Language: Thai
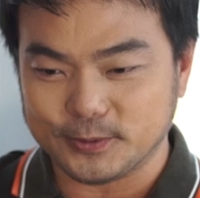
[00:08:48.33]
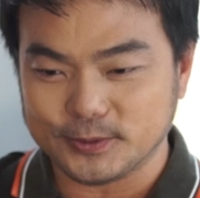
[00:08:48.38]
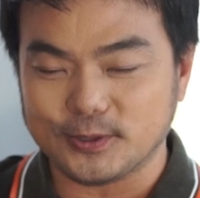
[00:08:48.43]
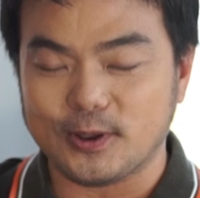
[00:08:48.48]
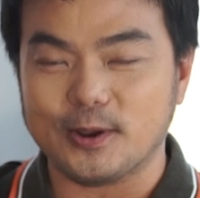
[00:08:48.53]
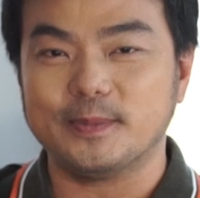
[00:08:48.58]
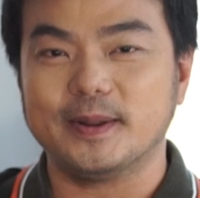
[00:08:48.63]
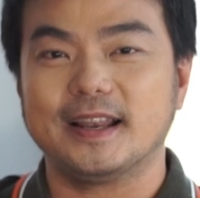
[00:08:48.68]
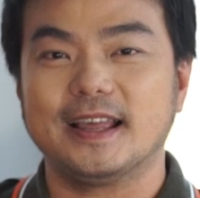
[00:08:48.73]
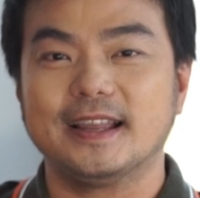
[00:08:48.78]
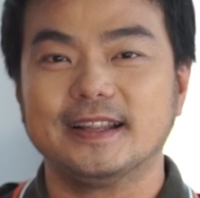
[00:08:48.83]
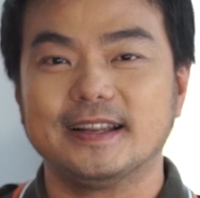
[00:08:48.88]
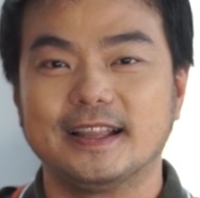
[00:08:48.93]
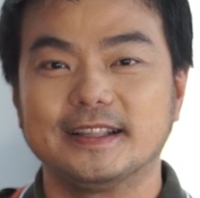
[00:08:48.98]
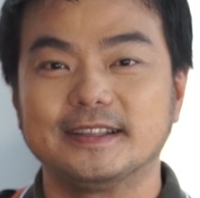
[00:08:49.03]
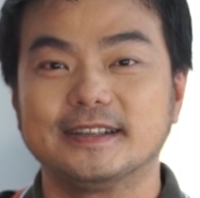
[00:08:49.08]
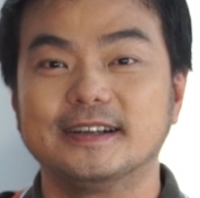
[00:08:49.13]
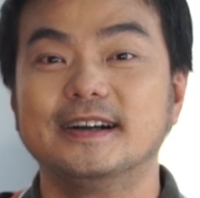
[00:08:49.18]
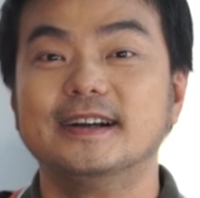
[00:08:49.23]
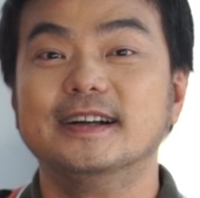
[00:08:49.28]
ทดสอบอะไรนั้
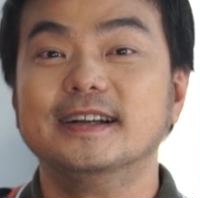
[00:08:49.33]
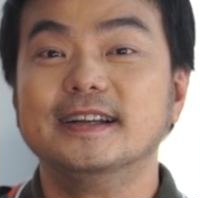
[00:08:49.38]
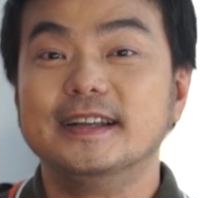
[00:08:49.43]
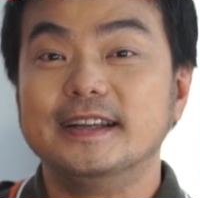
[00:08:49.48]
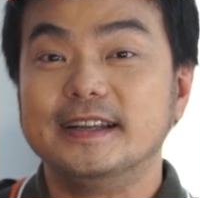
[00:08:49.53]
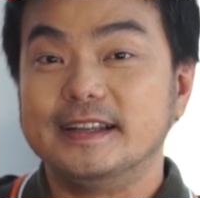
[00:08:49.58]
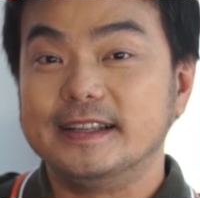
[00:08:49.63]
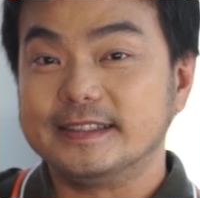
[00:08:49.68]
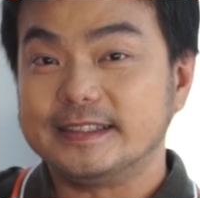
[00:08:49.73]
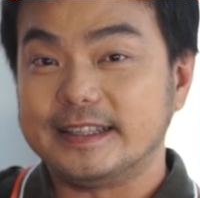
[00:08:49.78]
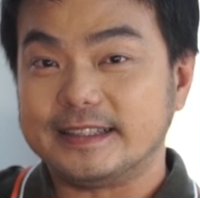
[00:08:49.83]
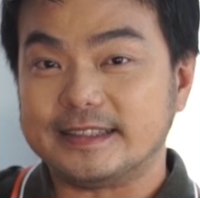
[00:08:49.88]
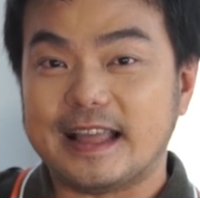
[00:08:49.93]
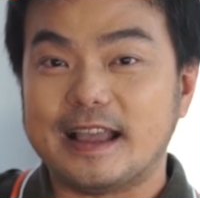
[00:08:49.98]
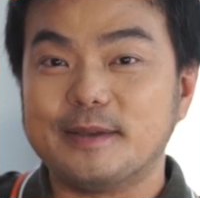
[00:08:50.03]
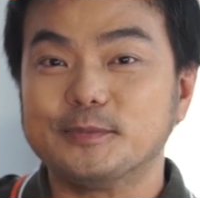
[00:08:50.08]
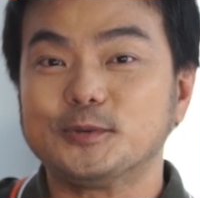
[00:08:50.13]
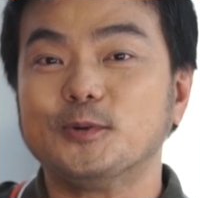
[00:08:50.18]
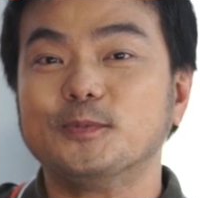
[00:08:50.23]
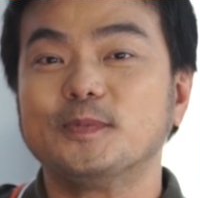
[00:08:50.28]
นก็ติด
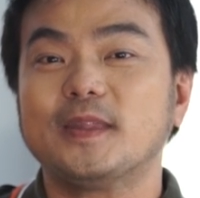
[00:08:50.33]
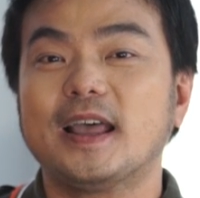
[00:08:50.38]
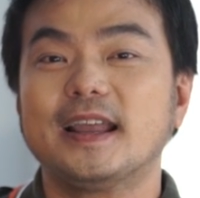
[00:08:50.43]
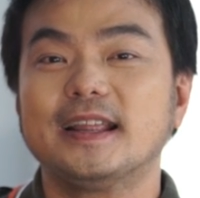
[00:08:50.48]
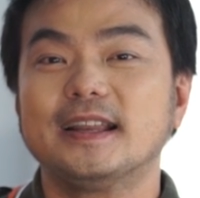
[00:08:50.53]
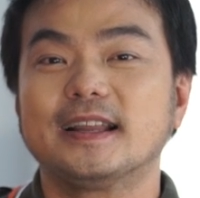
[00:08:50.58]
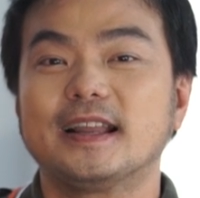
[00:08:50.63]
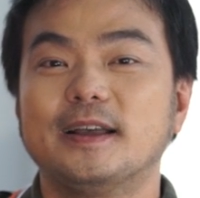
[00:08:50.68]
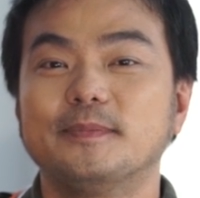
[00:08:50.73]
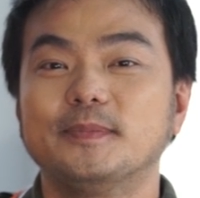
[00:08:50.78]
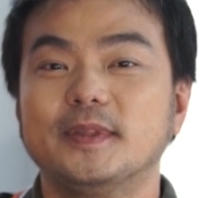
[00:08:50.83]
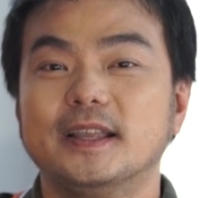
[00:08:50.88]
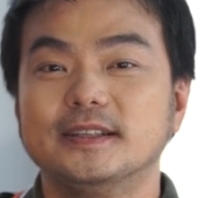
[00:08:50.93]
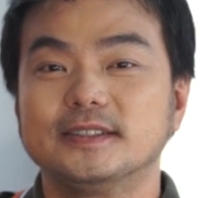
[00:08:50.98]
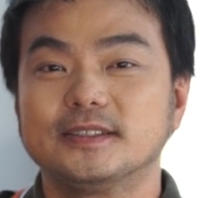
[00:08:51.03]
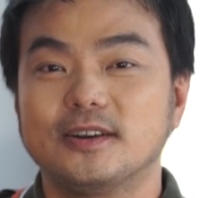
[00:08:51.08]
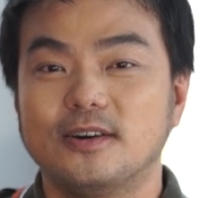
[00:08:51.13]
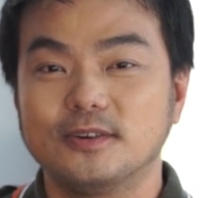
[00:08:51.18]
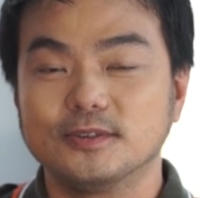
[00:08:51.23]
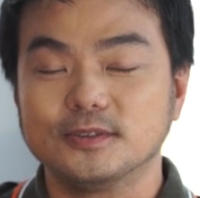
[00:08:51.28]
ตามชมได้นะครับใน
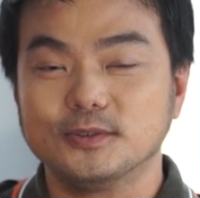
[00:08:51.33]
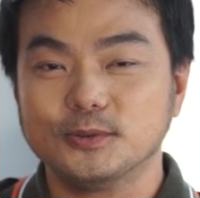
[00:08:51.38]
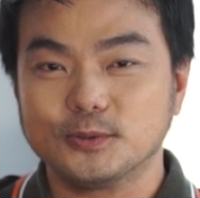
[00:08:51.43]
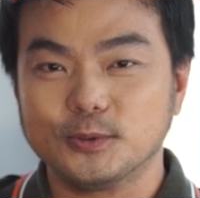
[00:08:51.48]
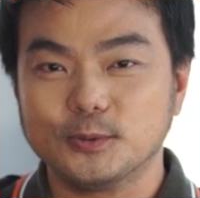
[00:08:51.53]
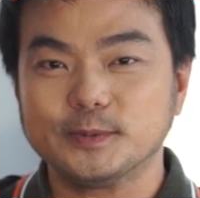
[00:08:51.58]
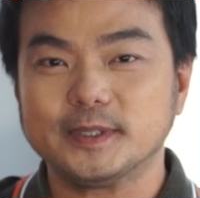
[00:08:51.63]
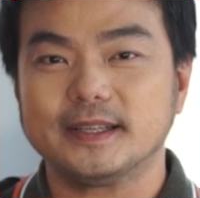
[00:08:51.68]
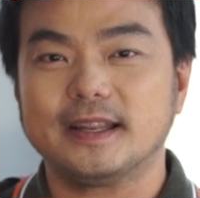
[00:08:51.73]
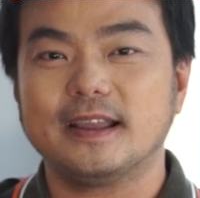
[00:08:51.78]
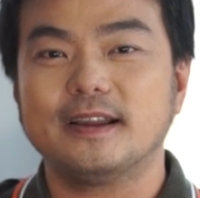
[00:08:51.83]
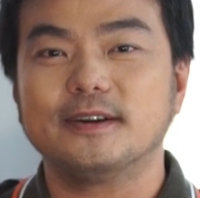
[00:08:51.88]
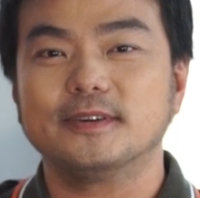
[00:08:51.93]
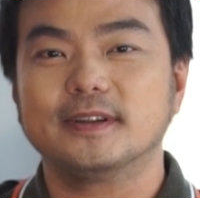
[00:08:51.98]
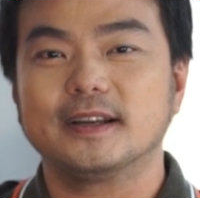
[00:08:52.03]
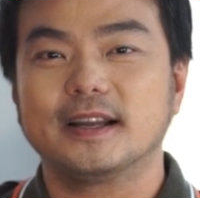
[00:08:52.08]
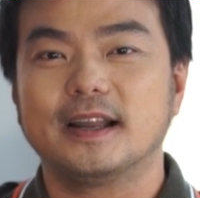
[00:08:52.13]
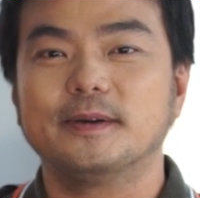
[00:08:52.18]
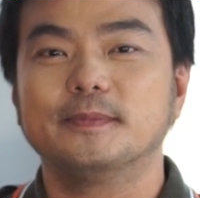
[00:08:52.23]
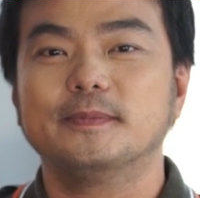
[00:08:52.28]
ช่อง YouTube Channel
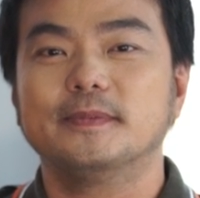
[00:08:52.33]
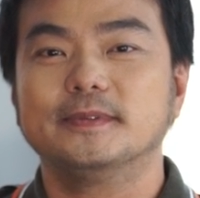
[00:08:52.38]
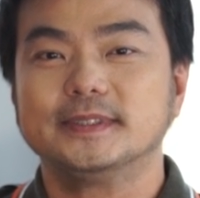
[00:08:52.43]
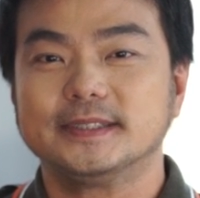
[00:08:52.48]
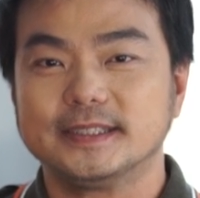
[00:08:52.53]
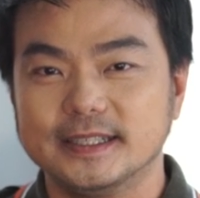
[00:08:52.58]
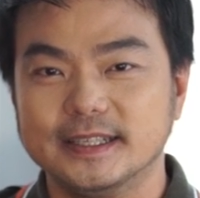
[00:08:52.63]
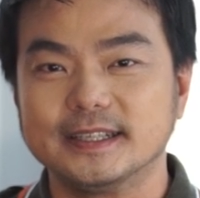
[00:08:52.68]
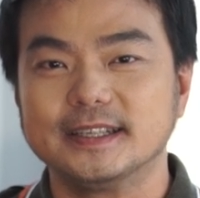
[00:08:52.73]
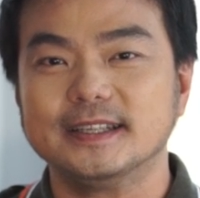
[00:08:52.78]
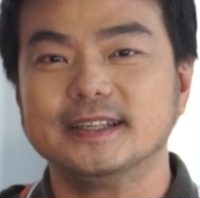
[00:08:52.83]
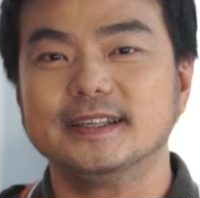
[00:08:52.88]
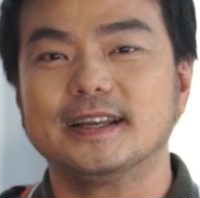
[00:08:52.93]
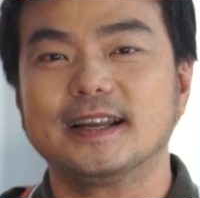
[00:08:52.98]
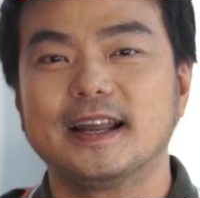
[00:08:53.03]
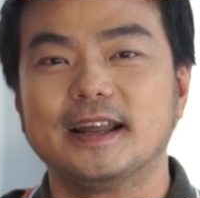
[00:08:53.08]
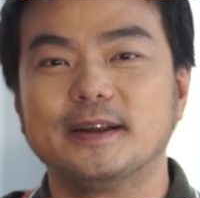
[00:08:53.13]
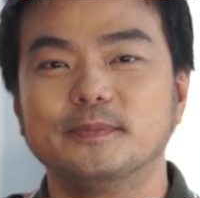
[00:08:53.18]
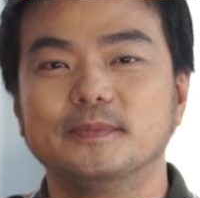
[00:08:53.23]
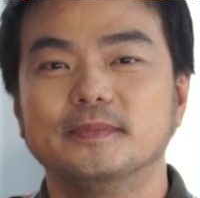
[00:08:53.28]
นะครับเซิร์ชเลย
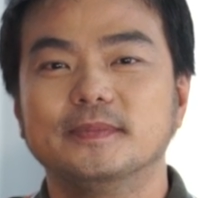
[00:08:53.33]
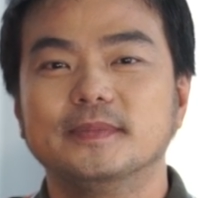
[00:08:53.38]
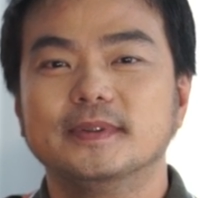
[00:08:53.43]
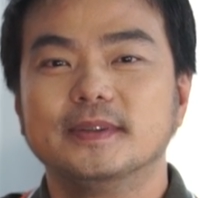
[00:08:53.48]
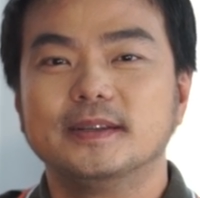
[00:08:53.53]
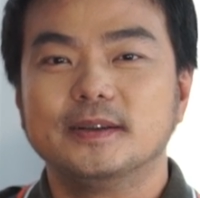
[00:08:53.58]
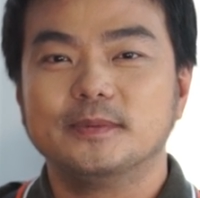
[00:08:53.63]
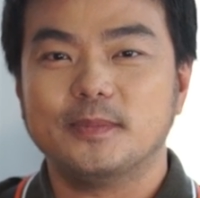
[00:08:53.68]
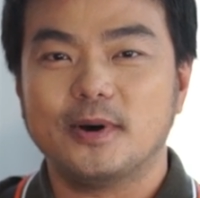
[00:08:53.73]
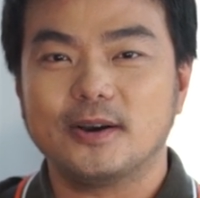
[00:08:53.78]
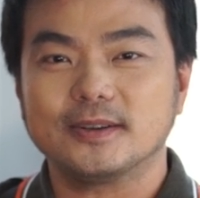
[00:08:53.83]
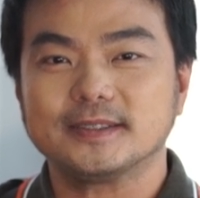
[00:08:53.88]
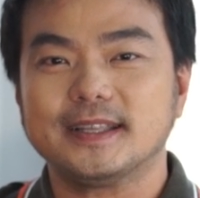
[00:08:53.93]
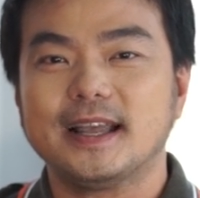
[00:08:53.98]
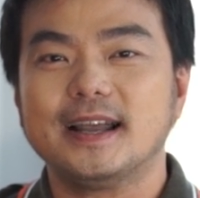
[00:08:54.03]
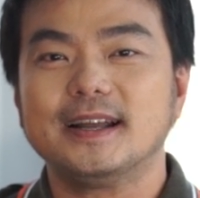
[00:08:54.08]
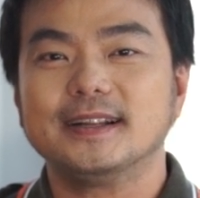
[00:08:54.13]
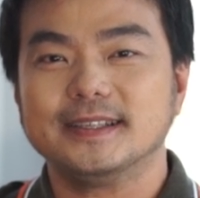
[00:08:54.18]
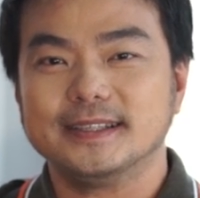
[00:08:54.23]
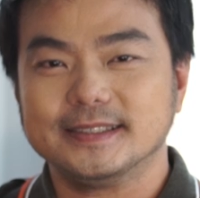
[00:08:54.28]
นะครับ
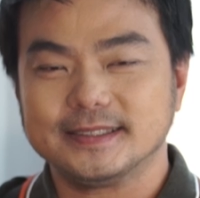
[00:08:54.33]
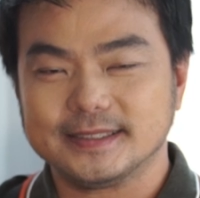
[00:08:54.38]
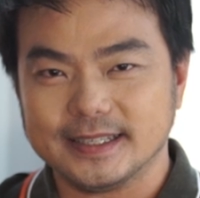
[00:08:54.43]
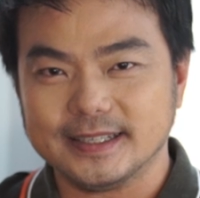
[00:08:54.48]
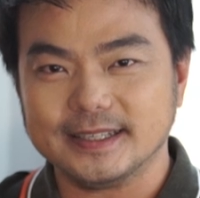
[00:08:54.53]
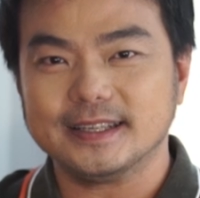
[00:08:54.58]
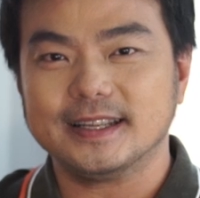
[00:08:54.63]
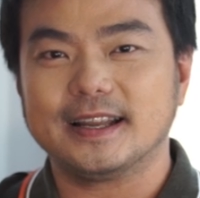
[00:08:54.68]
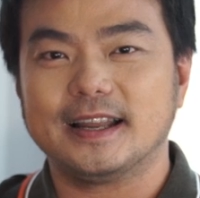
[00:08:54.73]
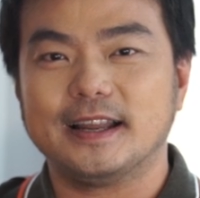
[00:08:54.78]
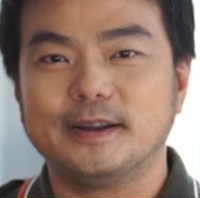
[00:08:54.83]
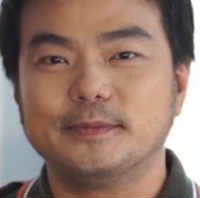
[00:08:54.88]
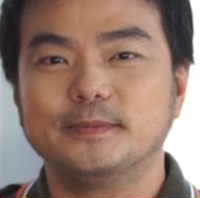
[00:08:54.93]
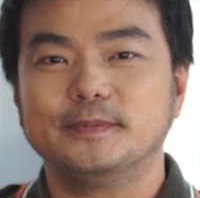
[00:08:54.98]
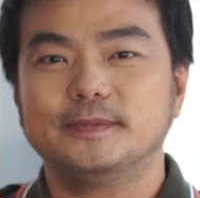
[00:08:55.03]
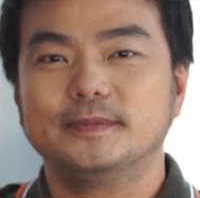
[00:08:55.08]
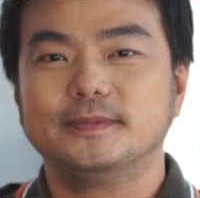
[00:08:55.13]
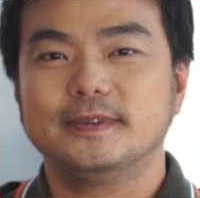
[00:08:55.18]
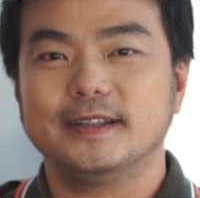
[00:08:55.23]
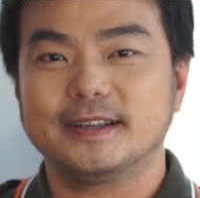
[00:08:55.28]
BoxZa Racing นะครับ
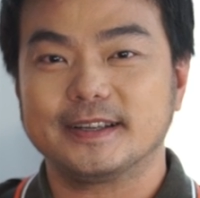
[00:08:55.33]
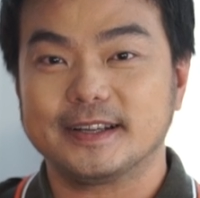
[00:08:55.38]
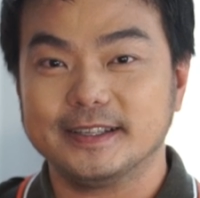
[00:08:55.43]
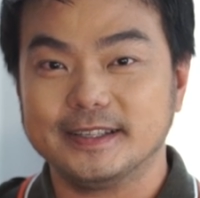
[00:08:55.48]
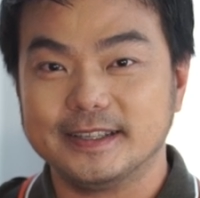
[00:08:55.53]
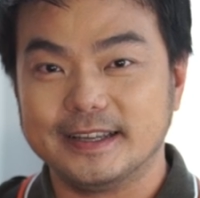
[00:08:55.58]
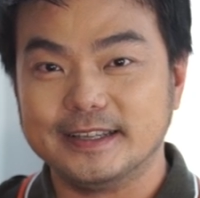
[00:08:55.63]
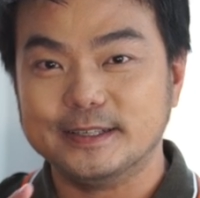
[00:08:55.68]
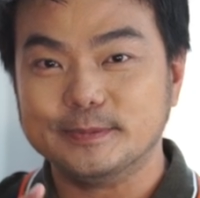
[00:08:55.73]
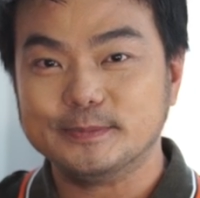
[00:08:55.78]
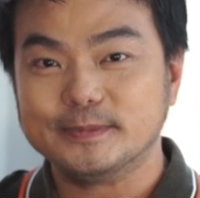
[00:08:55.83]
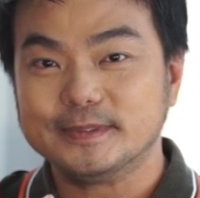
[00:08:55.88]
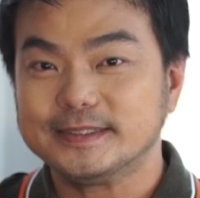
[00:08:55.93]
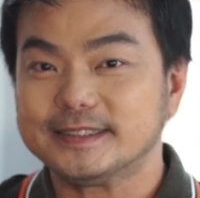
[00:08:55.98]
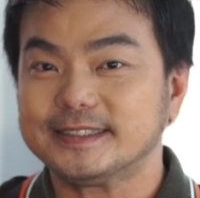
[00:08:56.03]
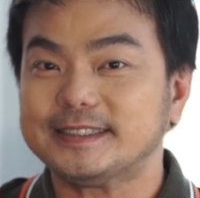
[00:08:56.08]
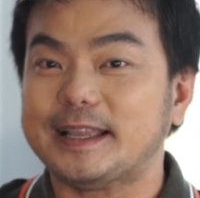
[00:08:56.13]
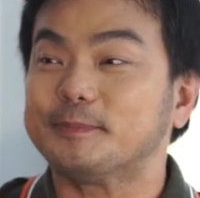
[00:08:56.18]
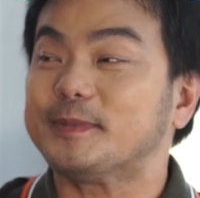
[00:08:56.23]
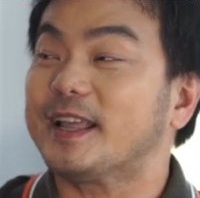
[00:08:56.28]
แล้วก็อย่าลืม
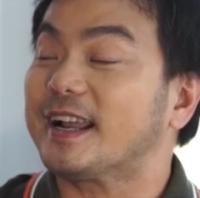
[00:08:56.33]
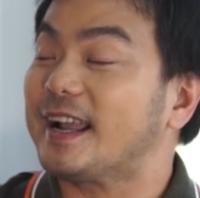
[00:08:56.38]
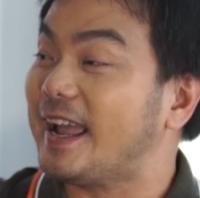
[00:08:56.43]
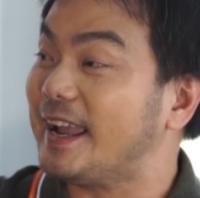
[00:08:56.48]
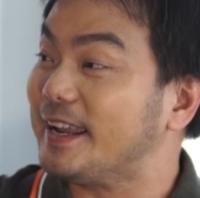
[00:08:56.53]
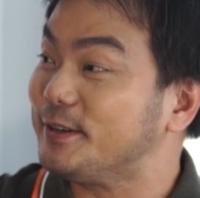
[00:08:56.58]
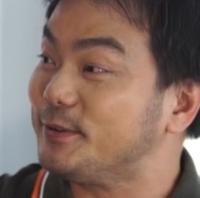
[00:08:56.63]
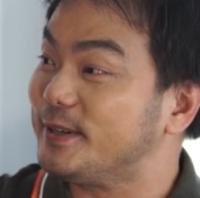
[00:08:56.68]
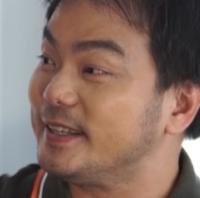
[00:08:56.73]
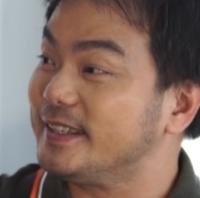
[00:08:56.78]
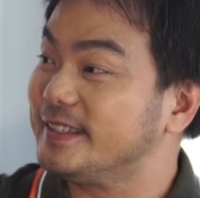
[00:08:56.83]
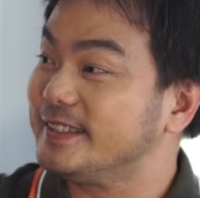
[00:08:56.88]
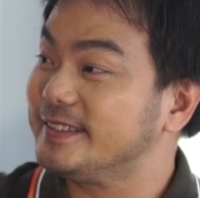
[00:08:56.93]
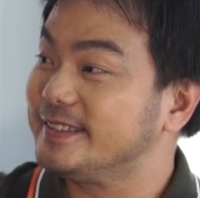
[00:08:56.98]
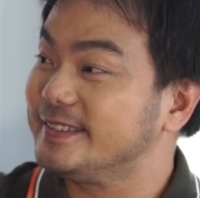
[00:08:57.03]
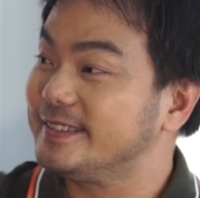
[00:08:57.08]
Subscribe ด้วย